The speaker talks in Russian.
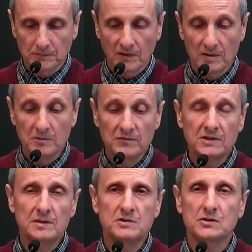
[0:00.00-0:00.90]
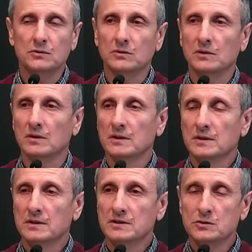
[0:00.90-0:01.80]
И мы видим, что
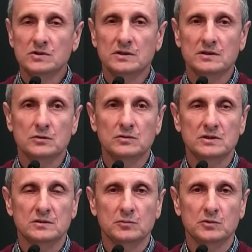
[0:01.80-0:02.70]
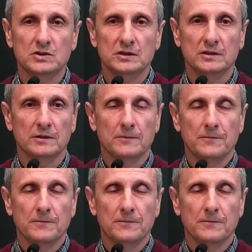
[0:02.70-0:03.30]
Иисус Христос, Сын Божий,